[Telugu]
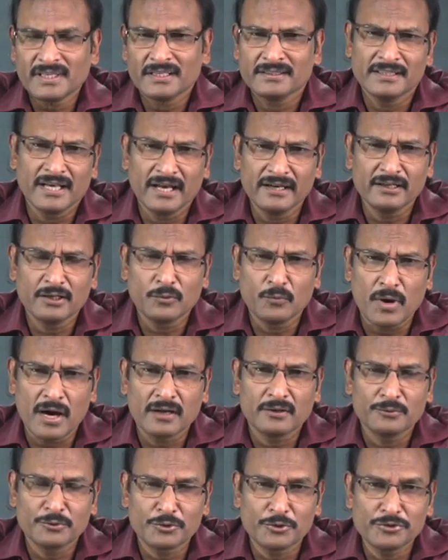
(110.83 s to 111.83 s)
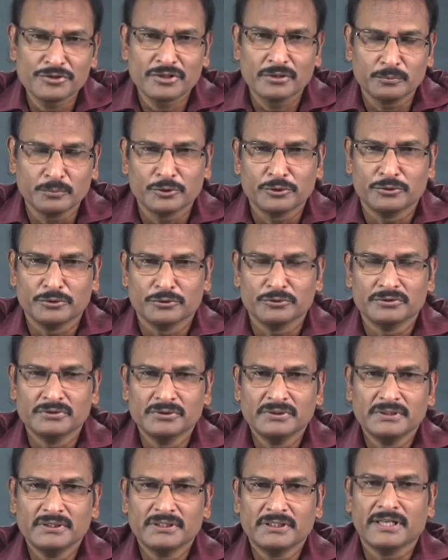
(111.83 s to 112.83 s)
దానికి వారం రోజుల ముందు
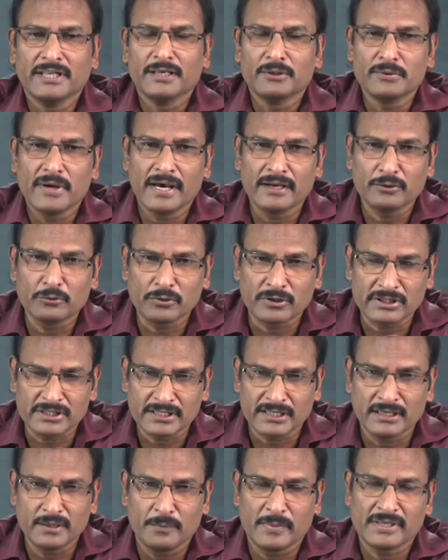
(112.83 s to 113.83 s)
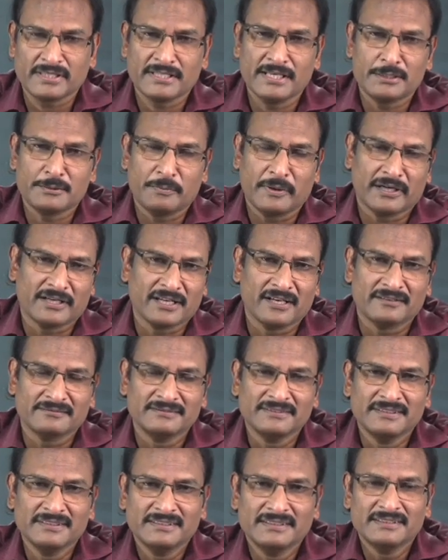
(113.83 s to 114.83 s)
నేను ఆయనకు ఒక చిన్న మెసేజ్ పెట్టాను
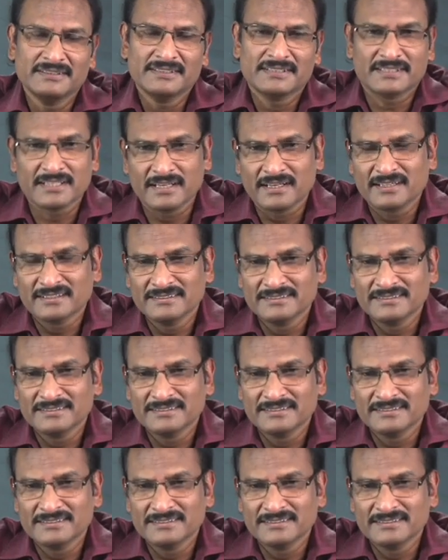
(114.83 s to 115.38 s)
సార్